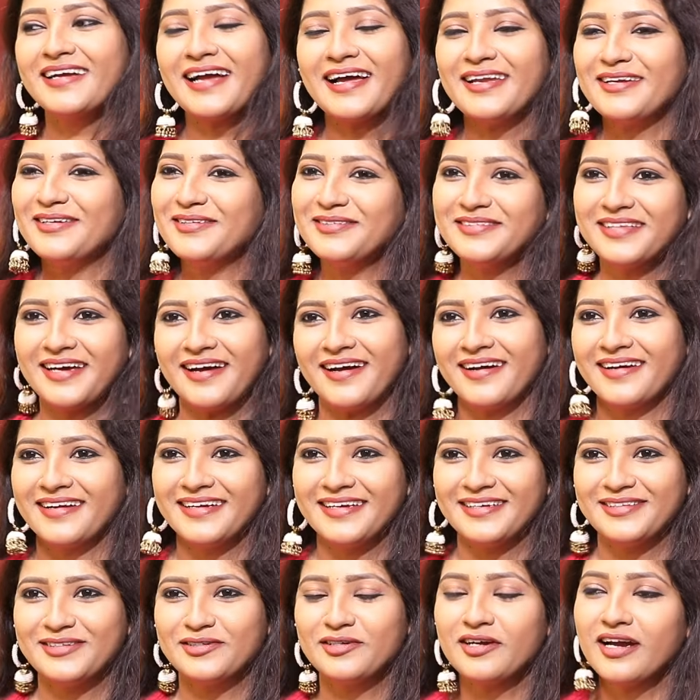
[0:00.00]
కళ్ళు
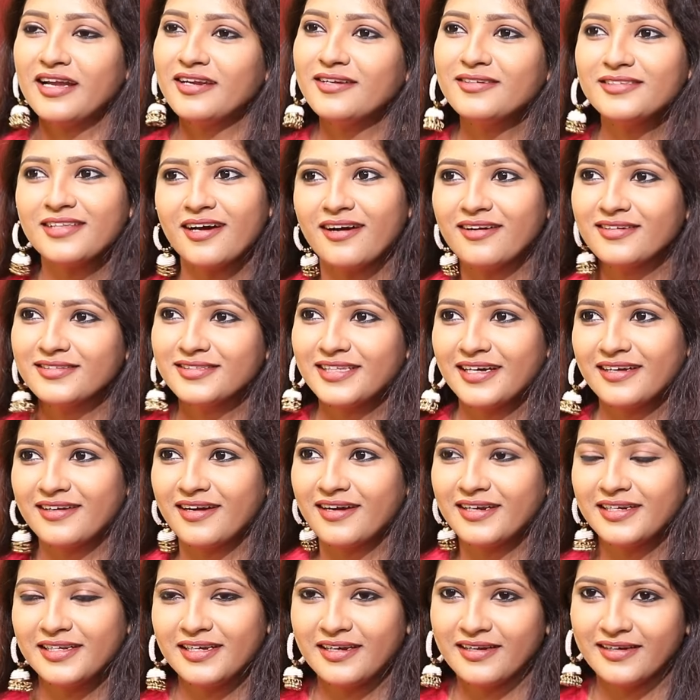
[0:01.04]
తాగలేదు కళ్ళు
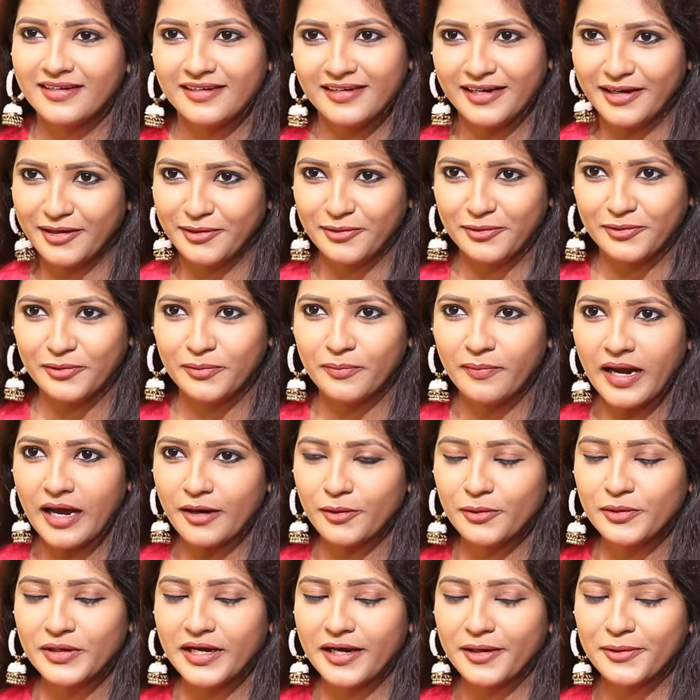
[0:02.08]
తాగుతారా అని అన్నారు
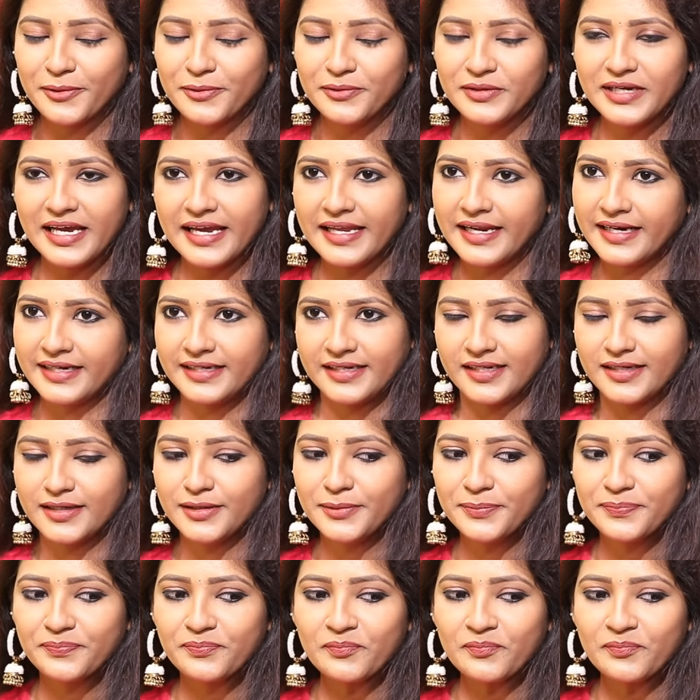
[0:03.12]
భాను గారు డైరెక్టర్